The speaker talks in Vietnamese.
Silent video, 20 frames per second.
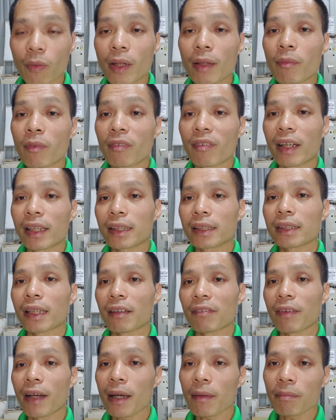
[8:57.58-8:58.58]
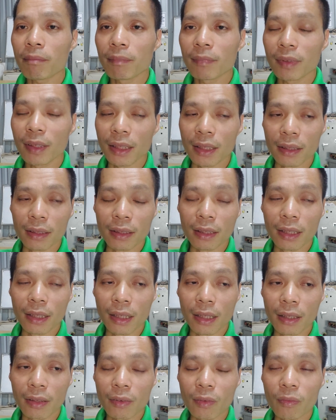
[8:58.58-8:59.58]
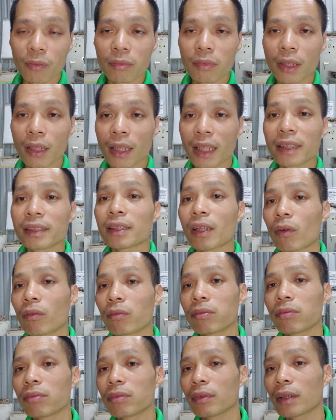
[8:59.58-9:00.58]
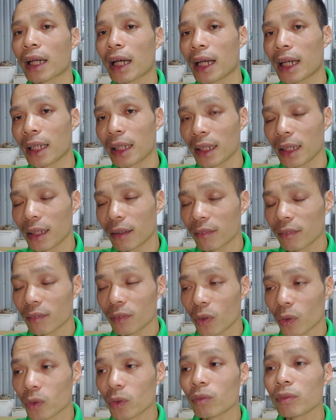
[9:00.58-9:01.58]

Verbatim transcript: em có lên một vài cái giải pháp thì uh, cũng à, lên sóng cái uh, nội